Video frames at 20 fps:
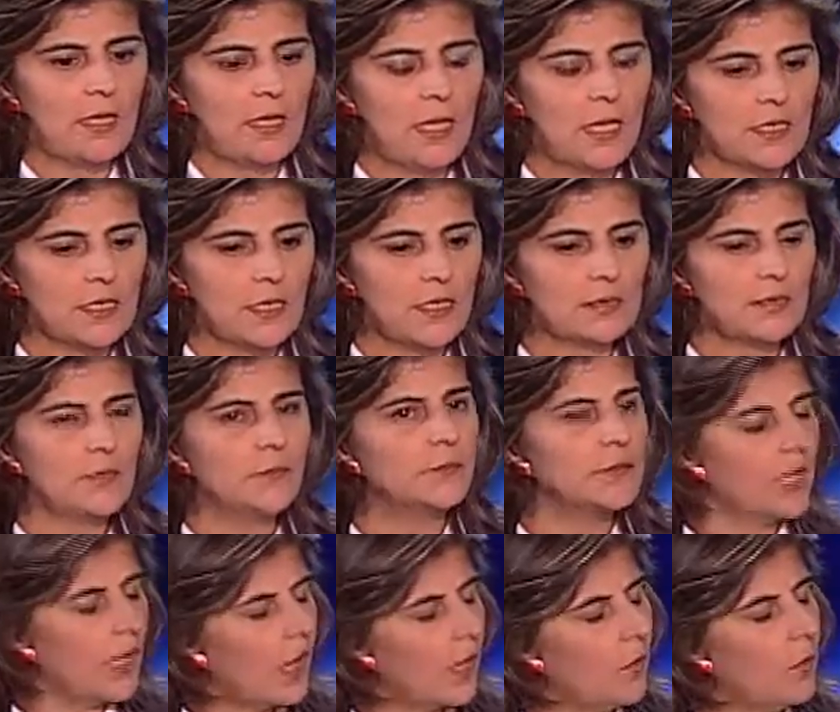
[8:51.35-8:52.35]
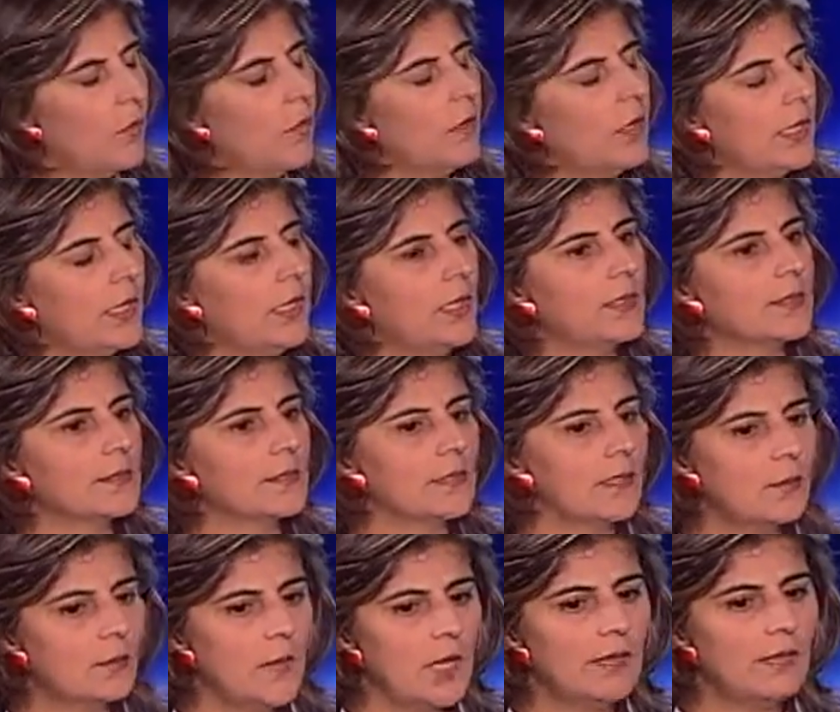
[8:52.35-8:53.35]
haya, aceptado el
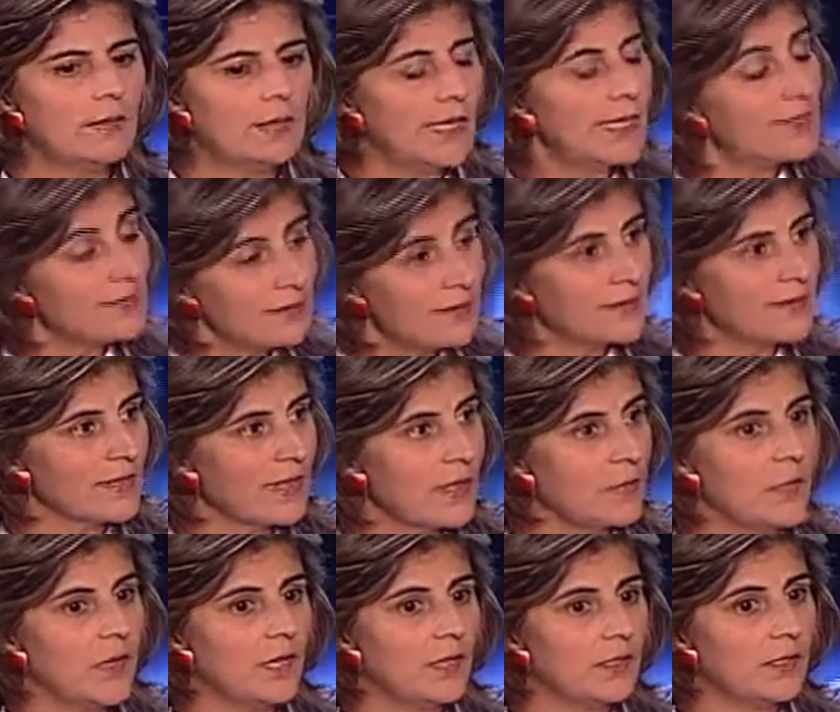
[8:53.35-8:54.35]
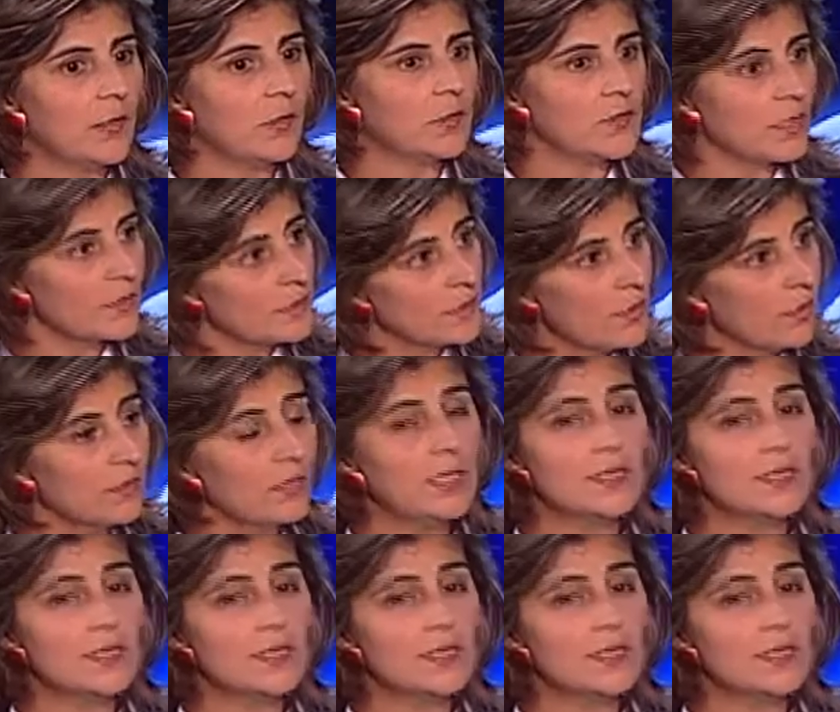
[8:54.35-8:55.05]
esquema de este esquema de negociación,